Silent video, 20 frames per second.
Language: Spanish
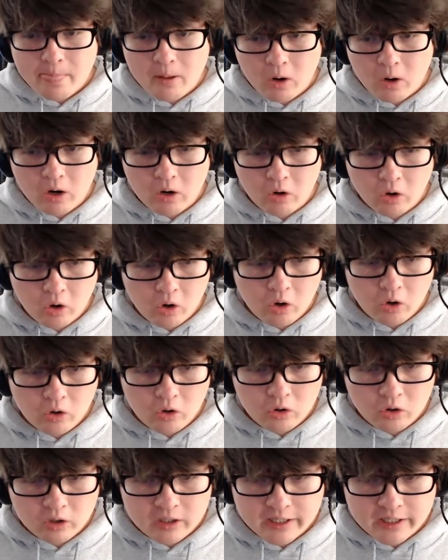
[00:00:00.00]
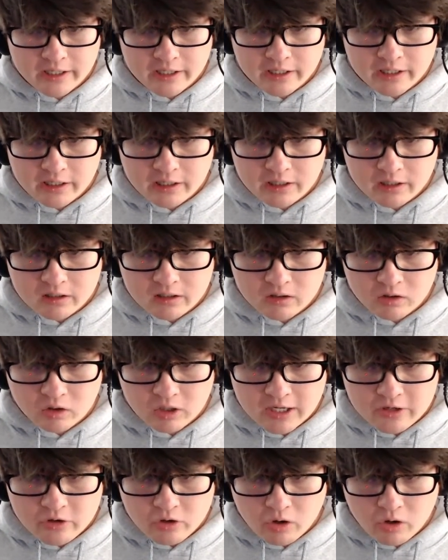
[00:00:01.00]
o, o, lo, que, lo
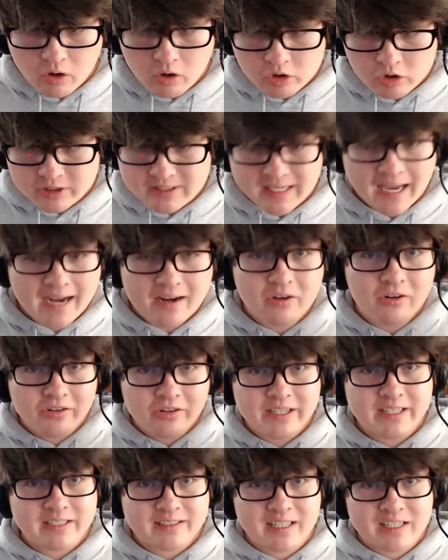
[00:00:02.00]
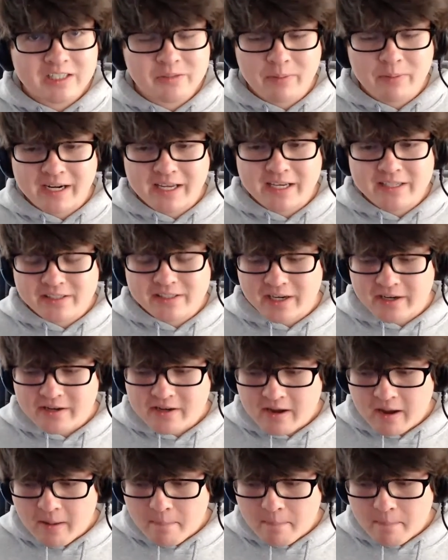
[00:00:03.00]
que yo saco de esta experiencia,